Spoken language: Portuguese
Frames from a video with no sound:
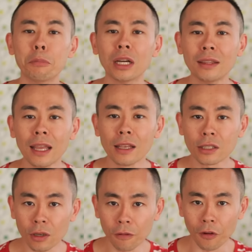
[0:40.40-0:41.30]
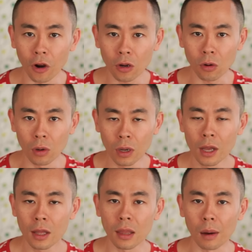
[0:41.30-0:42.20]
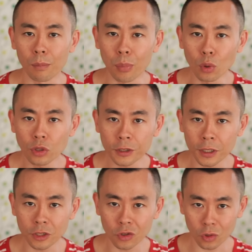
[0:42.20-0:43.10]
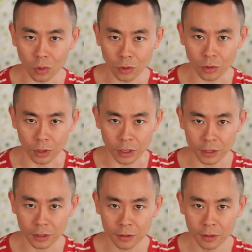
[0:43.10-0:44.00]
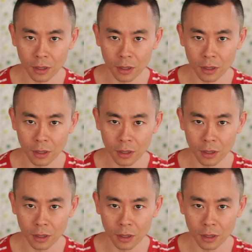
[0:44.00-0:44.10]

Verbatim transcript: mantenha seu foco na busca de soluções.